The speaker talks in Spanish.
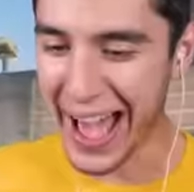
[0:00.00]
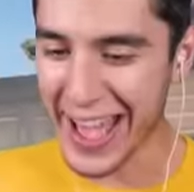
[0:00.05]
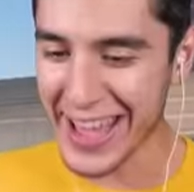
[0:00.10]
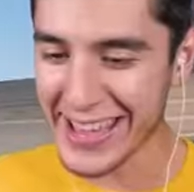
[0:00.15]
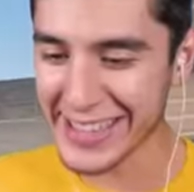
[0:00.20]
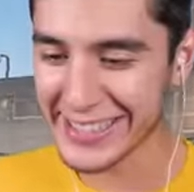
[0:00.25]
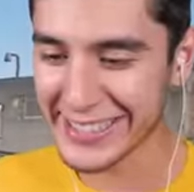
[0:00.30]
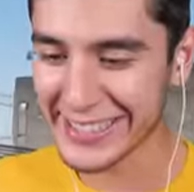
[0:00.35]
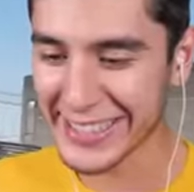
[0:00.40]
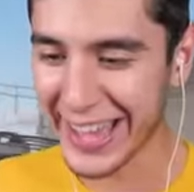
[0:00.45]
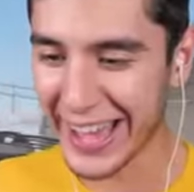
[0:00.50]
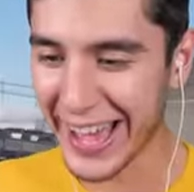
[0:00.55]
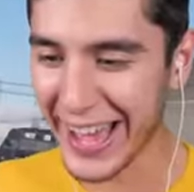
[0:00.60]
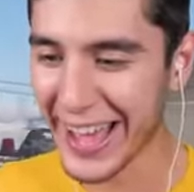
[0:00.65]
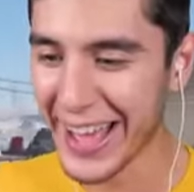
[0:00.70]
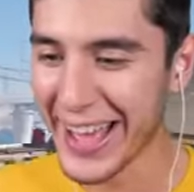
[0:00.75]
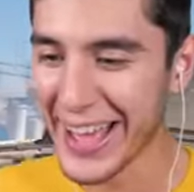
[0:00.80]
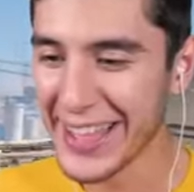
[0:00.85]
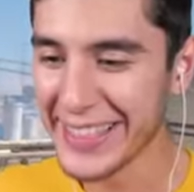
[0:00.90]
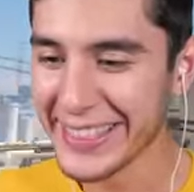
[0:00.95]
Ahí
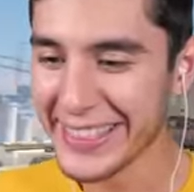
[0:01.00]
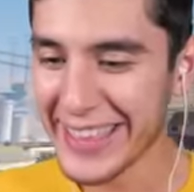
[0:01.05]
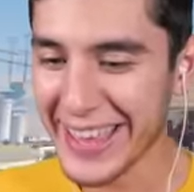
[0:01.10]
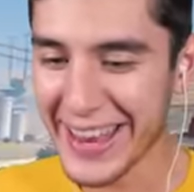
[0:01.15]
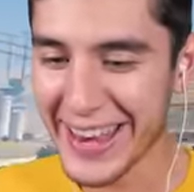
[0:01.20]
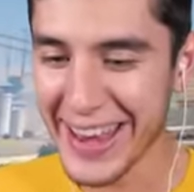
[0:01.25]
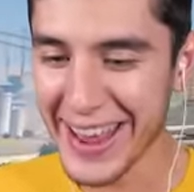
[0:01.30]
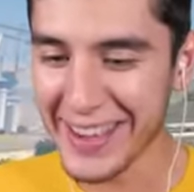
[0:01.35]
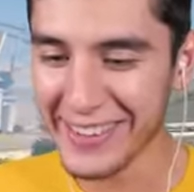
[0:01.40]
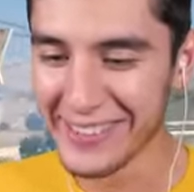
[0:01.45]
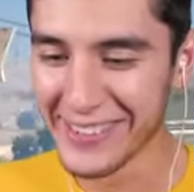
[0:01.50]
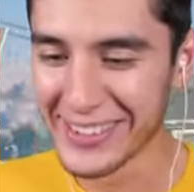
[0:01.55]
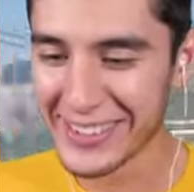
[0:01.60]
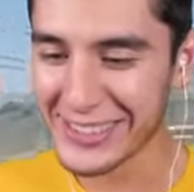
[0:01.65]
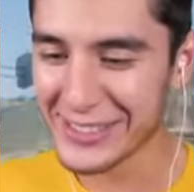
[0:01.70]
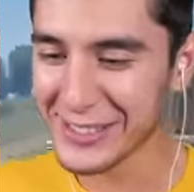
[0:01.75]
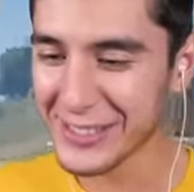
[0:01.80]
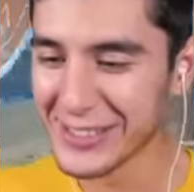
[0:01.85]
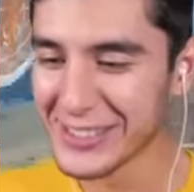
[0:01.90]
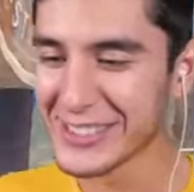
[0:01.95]
está
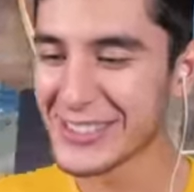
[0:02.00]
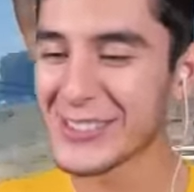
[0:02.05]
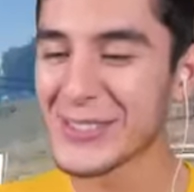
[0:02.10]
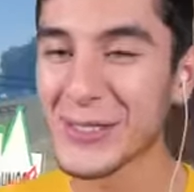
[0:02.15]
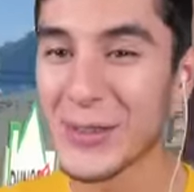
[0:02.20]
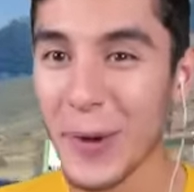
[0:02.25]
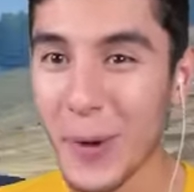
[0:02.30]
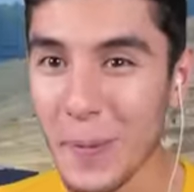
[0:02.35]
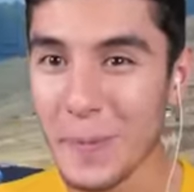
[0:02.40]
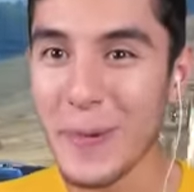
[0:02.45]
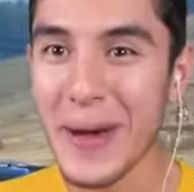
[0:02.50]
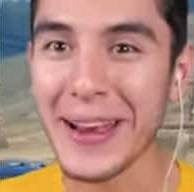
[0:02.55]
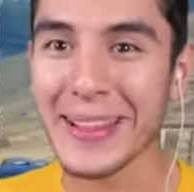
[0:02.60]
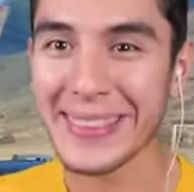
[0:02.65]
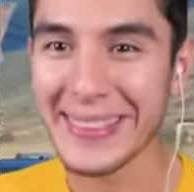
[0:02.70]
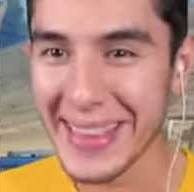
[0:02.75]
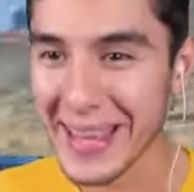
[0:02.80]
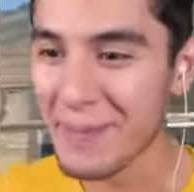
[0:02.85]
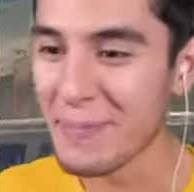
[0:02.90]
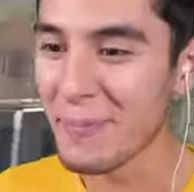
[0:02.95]
tenemos un super
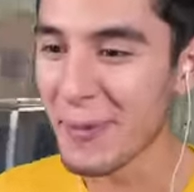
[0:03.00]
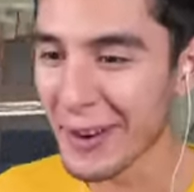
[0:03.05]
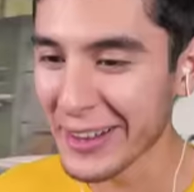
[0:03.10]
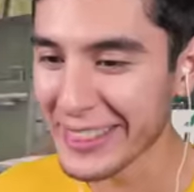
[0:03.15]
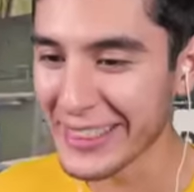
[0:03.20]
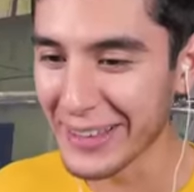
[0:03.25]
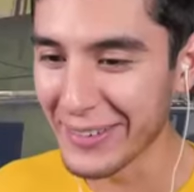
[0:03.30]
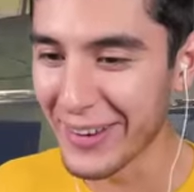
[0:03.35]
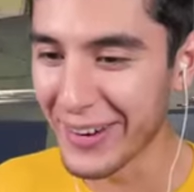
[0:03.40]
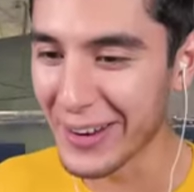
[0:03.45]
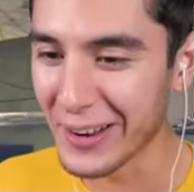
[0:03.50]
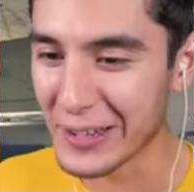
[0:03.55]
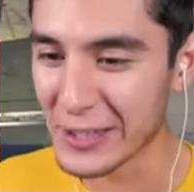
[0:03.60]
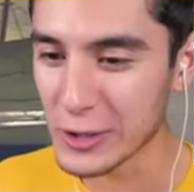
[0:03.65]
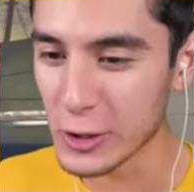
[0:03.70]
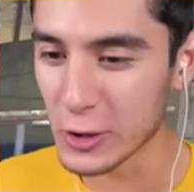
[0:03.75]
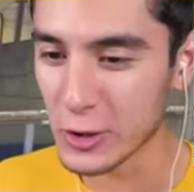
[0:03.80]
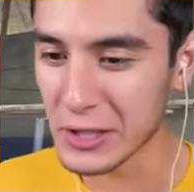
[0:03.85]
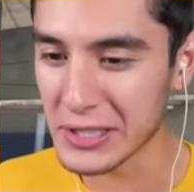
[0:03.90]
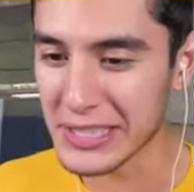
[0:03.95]
deportivo con
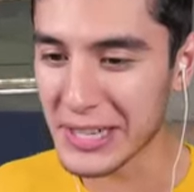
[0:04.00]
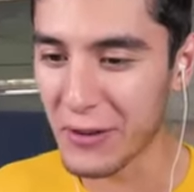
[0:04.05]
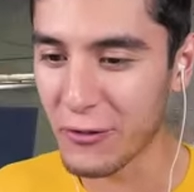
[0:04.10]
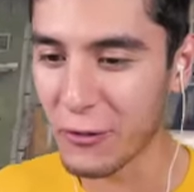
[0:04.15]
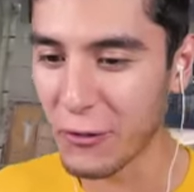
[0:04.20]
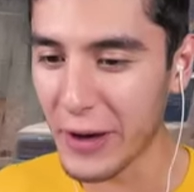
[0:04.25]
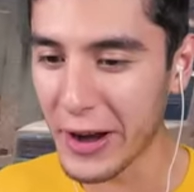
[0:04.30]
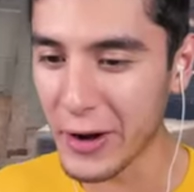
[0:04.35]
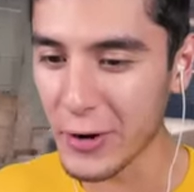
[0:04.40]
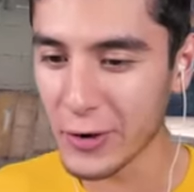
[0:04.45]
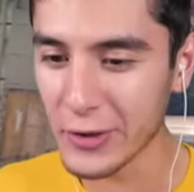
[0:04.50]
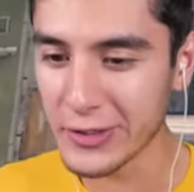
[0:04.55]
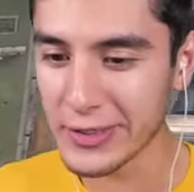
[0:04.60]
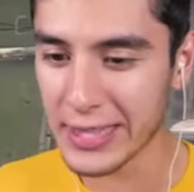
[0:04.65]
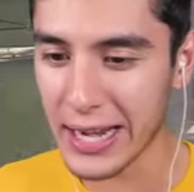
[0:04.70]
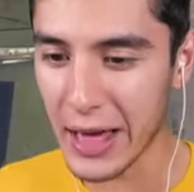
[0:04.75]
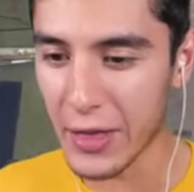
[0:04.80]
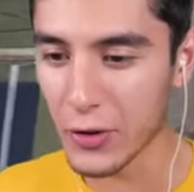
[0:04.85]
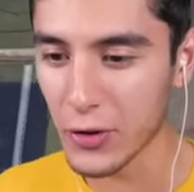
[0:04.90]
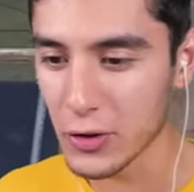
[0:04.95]
nosotros que fue
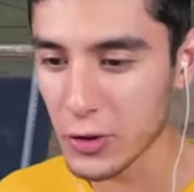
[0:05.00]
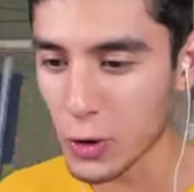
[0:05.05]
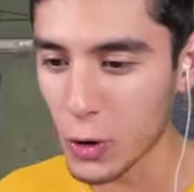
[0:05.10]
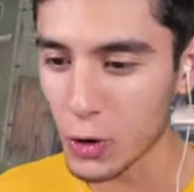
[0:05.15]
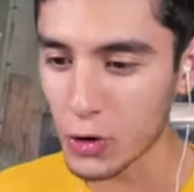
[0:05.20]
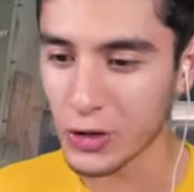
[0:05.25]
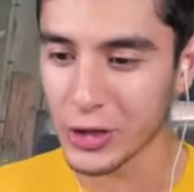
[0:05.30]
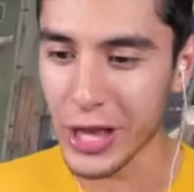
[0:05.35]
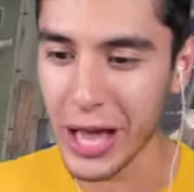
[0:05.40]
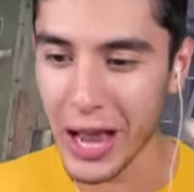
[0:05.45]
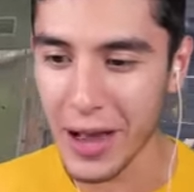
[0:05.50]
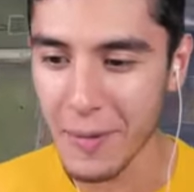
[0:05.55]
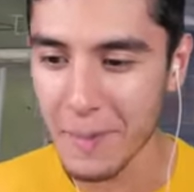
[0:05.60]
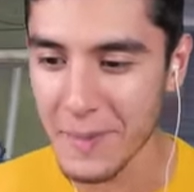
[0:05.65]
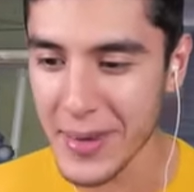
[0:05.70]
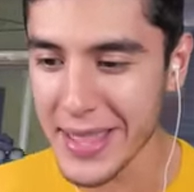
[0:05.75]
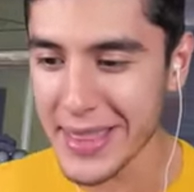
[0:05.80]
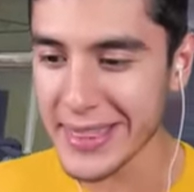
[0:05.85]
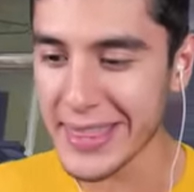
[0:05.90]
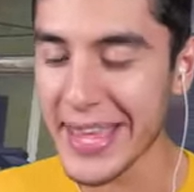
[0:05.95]
encontrado
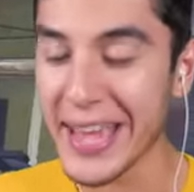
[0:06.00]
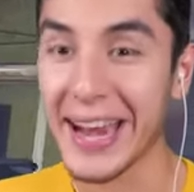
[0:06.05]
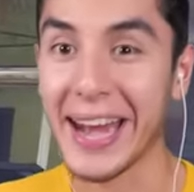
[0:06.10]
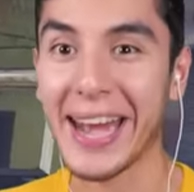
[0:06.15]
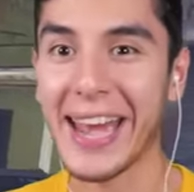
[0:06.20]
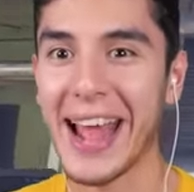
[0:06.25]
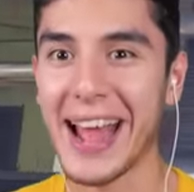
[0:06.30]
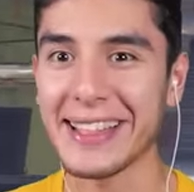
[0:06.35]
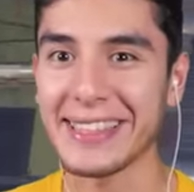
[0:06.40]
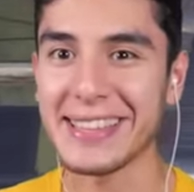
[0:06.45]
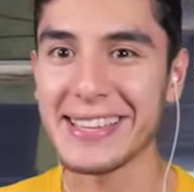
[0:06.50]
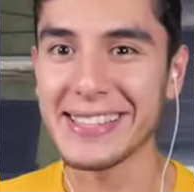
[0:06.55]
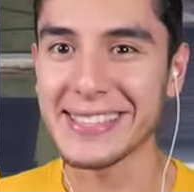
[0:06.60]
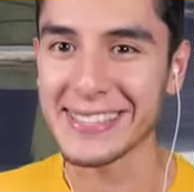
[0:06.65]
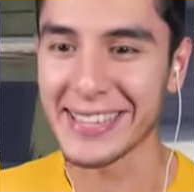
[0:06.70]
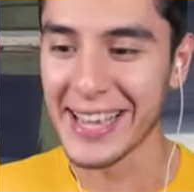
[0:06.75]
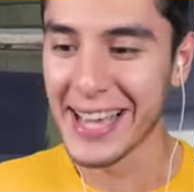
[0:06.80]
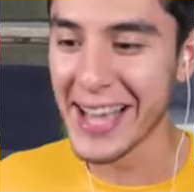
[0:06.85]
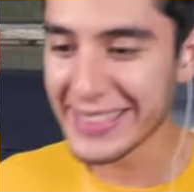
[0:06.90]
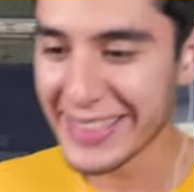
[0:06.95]
totalmente
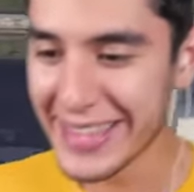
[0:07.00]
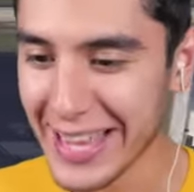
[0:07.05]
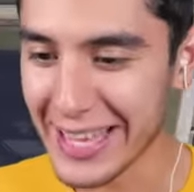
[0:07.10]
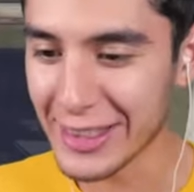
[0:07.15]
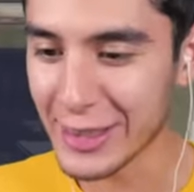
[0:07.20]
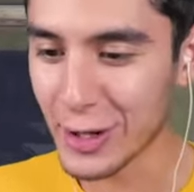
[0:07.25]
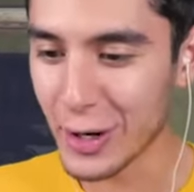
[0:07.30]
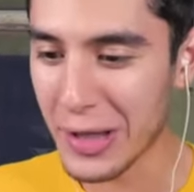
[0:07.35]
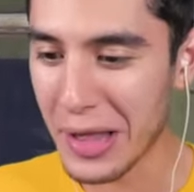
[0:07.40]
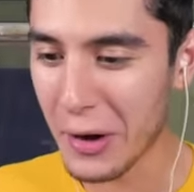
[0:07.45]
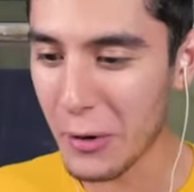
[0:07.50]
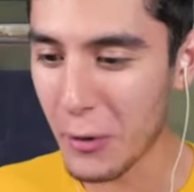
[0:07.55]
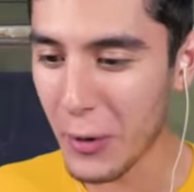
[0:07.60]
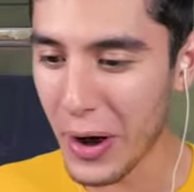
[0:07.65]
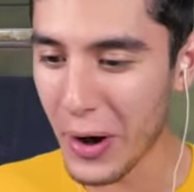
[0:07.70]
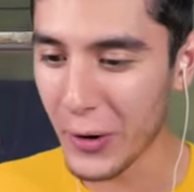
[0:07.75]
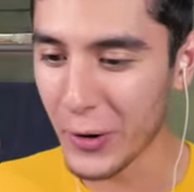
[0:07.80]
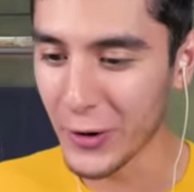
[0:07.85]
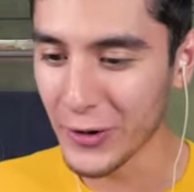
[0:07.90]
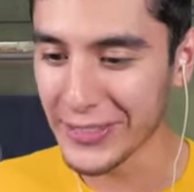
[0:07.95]
gratis dentro del
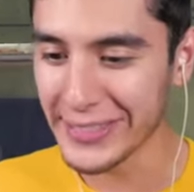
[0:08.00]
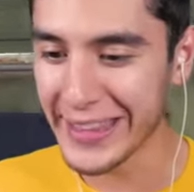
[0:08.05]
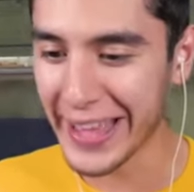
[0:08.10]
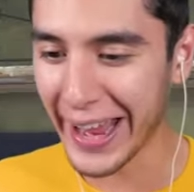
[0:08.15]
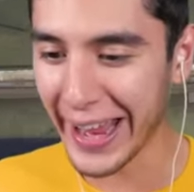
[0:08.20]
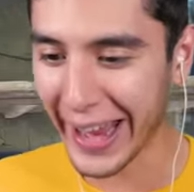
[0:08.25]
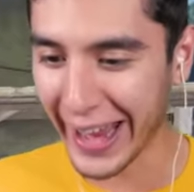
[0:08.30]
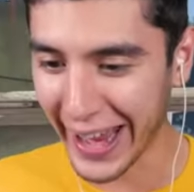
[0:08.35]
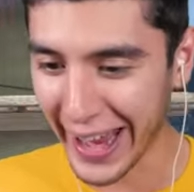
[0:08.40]
juego de